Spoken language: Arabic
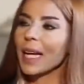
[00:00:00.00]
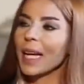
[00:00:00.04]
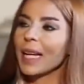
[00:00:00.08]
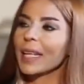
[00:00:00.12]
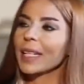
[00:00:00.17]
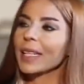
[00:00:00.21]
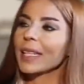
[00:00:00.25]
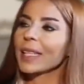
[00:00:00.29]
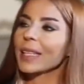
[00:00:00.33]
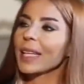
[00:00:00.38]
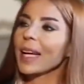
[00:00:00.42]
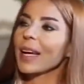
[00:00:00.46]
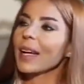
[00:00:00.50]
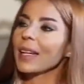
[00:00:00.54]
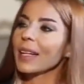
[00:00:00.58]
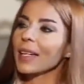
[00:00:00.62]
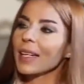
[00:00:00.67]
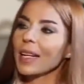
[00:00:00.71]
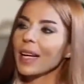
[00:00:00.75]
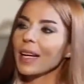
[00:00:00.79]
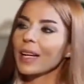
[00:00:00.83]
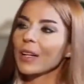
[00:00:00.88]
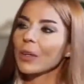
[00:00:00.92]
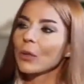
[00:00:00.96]
عم بتحيد
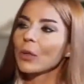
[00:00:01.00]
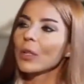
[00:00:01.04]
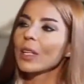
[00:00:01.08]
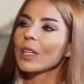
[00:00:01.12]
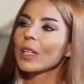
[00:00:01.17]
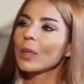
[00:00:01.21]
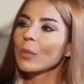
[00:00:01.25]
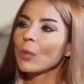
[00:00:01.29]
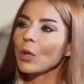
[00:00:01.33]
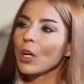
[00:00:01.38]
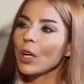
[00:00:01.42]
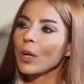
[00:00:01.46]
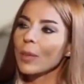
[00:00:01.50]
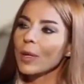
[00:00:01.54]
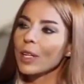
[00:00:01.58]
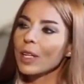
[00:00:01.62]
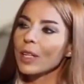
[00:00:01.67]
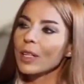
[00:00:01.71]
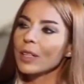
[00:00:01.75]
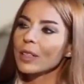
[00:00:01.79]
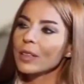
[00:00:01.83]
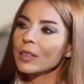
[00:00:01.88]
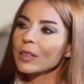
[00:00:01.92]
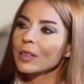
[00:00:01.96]
حالك عن كل
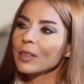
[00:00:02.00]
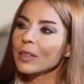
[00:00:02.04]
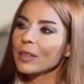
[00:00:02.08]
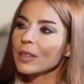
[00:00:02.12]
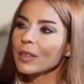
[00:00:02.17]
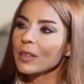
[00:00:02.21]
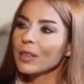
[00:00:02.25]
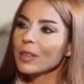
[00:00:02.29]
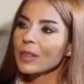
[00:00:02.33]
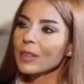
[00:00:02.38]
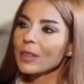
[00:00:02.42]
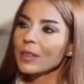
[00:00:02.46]
المغامرات